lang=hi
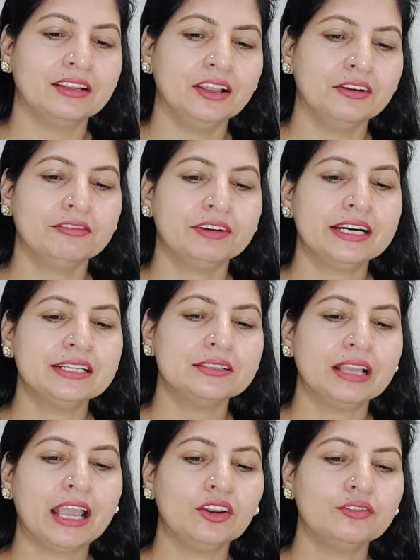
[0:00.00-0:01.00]
फ्रेंड्स
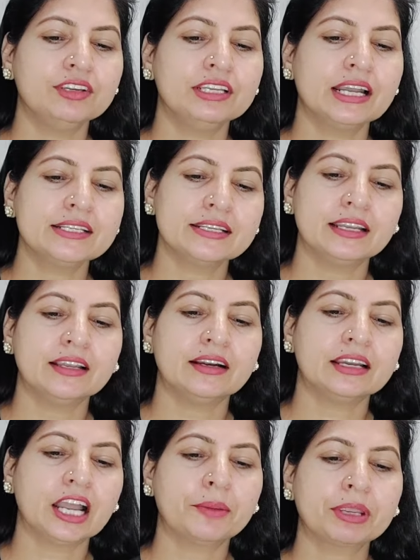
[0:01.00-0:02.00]
एलोवेरा जेल अगर
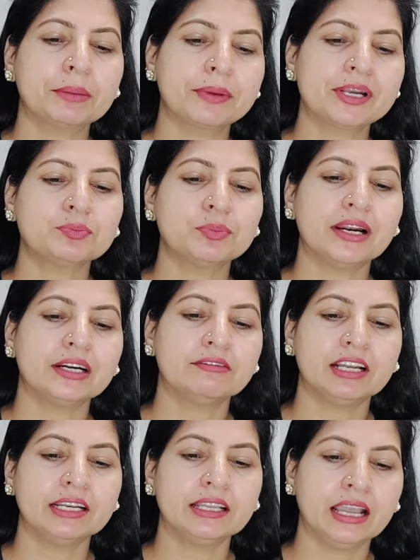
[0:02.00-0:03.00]
आपके पास प्लांट वाली
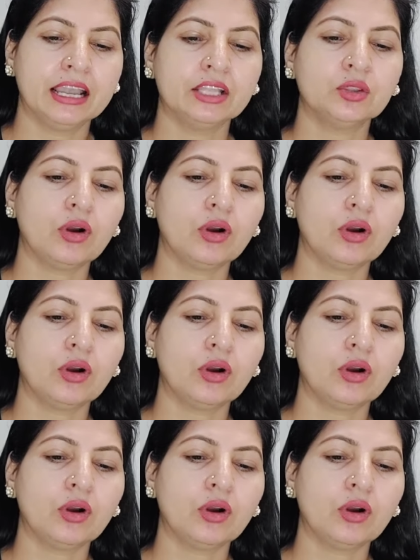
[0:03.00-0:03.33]
है तो